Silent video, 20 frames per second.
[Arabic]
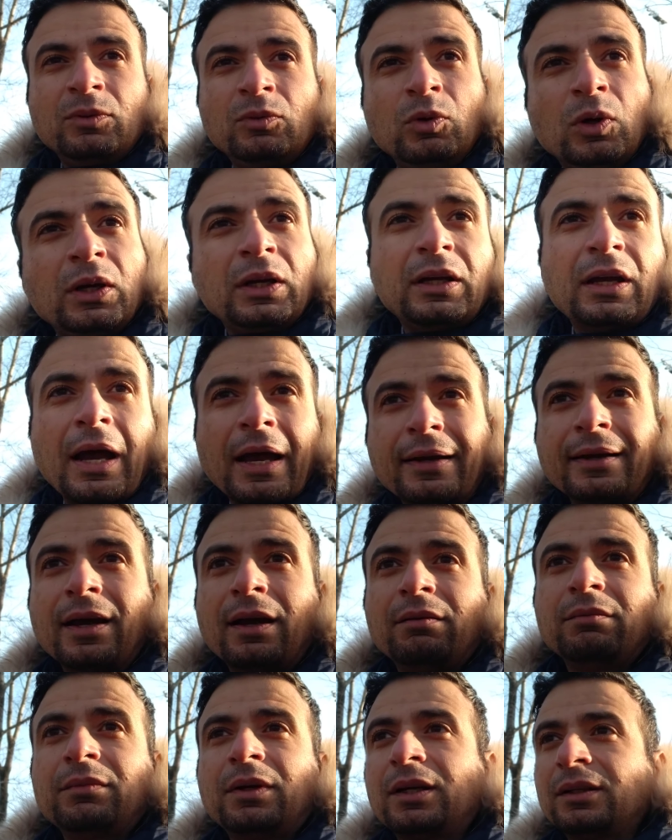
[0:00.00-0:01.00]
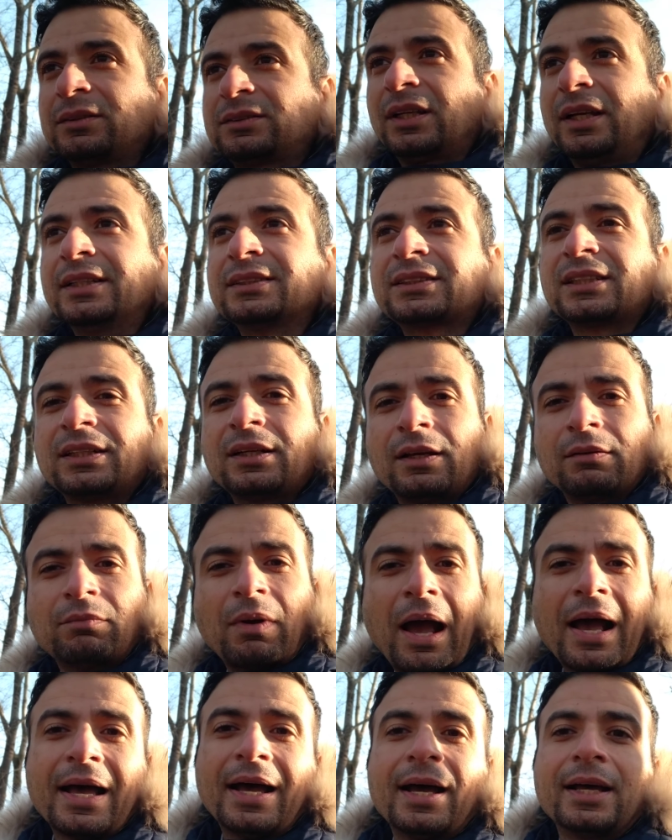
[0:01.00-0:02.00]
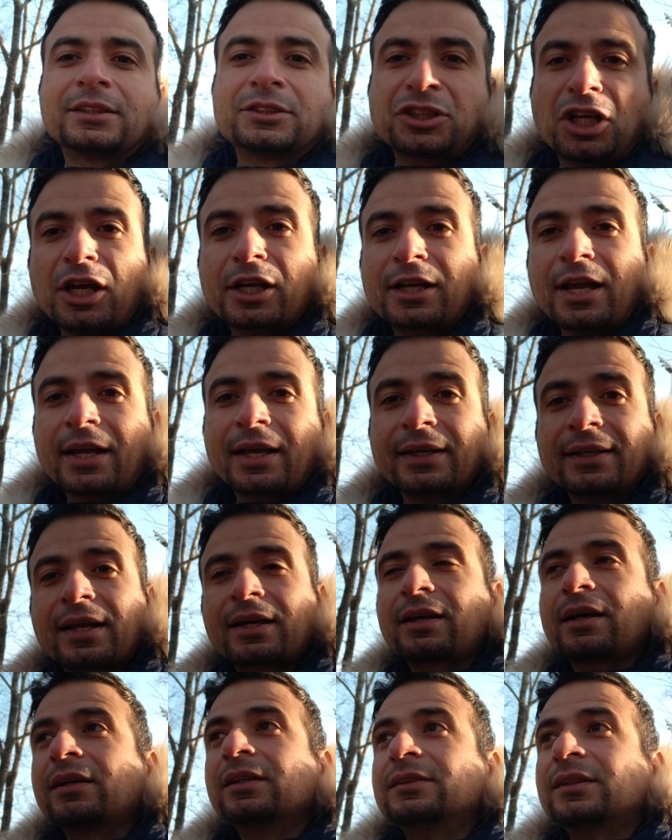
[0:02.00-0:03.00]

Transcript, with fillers: وانا تحس ان ما حققتش حاجه كانك